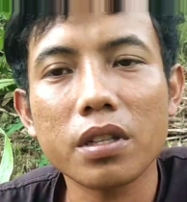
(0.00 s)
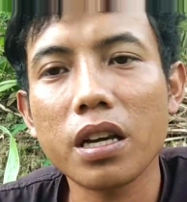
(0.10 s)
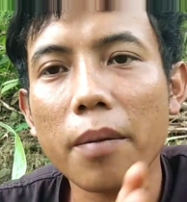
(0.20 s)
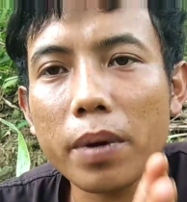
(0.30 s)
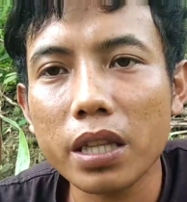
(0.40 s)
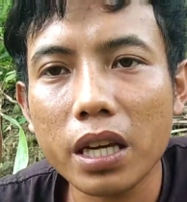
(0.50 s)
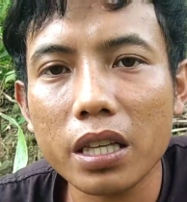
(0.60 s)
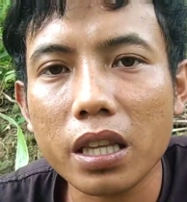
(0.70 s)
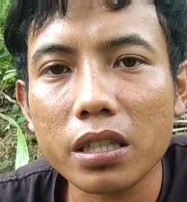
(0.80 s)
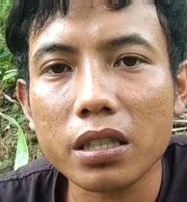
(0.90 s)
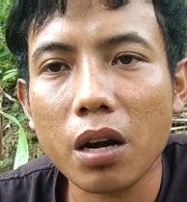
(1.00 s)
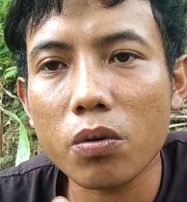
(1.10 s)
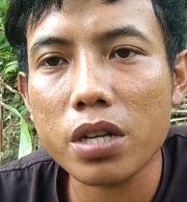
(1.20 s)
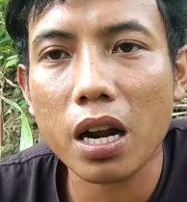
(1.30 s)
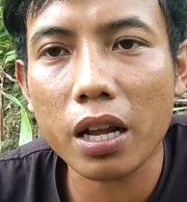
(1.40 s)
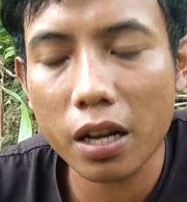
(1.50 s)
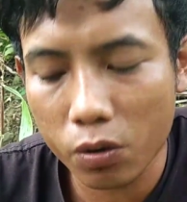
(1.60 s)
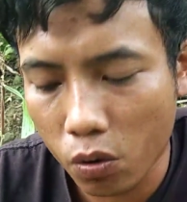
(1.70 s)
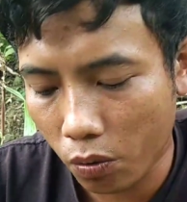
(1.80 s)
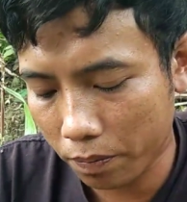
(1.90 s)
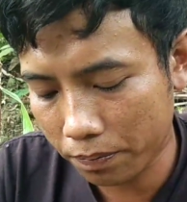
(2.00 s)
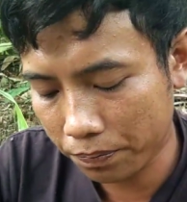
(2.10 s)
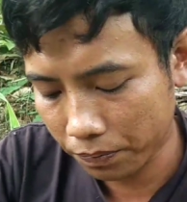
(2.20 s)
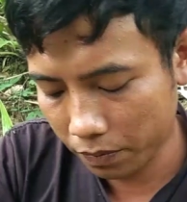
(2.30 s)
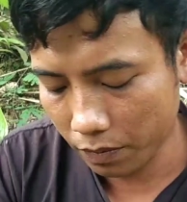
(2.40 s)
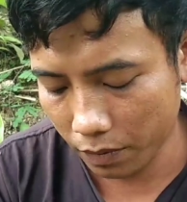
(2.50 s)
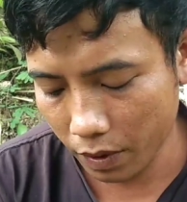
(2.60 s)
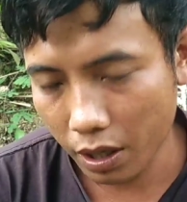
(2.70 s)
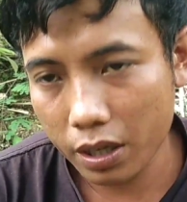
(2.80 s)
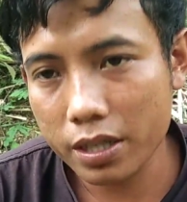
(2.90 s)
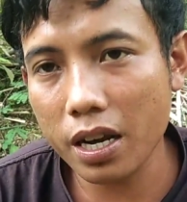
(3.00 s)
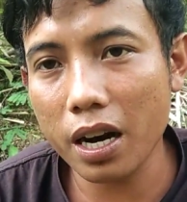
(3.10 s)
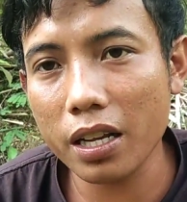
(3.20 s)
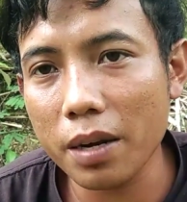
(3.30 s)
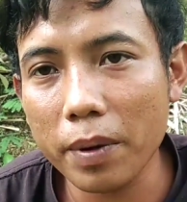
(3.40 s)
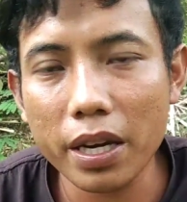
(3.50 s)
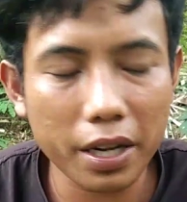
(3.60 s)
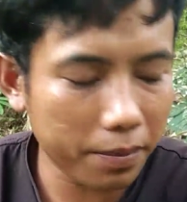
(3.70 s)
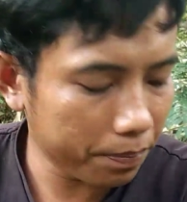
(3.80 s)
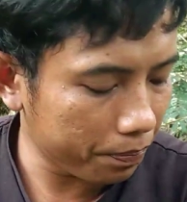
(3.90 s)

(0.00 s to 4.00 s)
Yang penting kita tahu caranya dulu. Caranya begini.